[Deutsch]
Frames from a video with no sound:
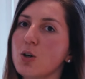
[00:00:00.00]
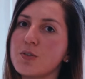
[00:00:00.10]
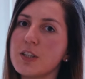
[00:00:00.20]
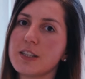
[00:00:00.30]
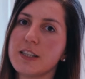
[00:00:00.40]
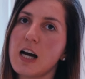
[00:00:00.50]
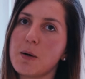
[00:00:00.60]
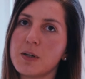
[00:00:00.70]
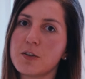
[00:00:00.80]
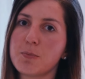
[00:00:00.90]
auch wieder den
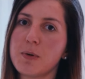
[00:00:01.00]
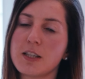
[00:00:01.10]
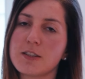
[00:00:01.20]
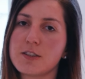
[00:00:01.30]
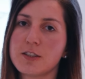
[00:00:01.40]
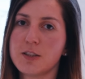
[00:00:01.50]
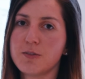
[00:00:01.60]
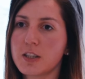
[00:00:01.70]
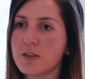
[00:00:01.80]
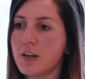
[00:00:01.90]
Arbeitsplatz, den
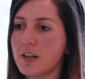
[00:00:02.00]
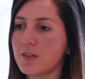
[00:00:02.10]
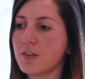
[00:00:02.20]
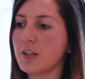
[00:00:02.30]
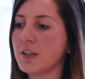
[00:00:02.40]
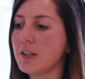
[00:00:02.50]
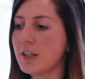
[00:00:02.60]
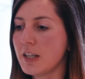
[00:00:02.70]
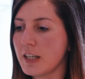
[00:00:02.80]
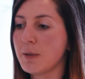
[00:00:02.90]
wir quasi
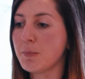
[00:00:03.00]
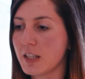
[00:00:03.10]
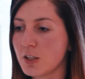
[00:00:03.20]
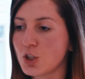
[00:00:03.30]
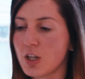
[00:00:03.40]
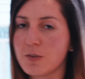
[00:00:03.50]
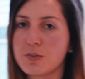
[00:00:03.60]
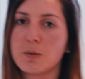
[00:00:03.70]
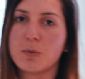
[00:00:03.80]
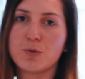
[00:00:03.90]
in jedem
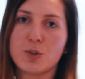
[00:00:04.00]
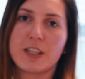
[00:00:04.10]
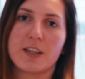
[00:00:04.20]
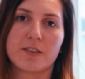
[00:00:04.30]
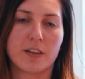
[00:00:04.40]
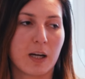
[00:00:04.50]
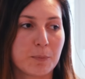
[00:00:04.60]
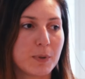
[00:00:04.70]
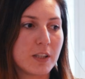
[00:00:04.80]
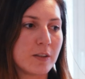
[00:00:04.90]
Schlafzimmer für die Gäste
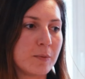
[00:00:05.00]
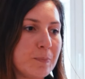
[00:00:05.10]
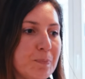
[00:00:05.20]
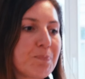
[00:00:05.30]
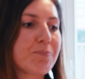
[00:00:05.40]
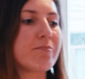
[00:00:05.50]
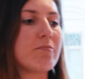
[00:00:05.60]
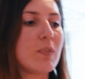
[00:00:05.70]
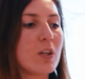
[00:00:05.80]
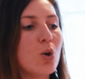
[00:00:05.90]
anbieten.
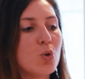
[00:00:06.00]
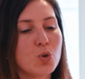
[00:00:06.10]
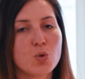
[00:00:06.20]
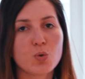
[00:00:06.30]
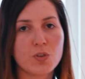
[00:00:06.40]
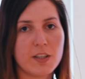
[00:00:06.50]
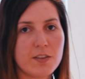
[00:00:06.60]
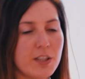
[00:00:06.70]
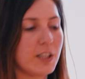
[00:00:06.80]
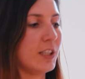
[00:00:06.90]
Und
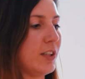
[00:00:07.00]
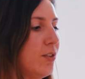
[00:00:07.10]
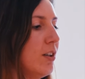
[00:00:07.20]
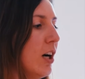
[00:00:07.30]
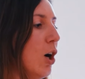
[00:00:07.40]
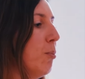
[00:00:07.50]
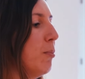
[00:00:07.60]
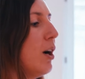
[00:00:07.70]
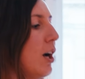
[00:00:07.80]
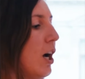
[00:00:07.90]
zusätzlich in diesem
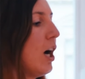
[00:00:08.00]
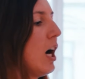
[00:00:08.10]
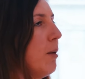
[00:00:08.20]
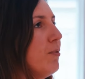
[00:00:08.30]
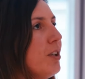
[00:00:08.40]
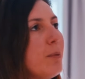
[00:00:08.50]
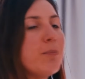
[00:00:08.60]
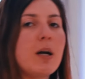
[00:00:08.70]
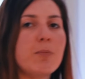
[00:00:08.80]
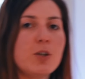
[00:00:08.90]
Raum haben wir
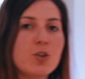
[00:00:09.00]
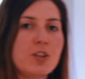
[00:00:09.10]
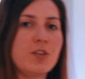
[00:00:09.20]
eben einmal noch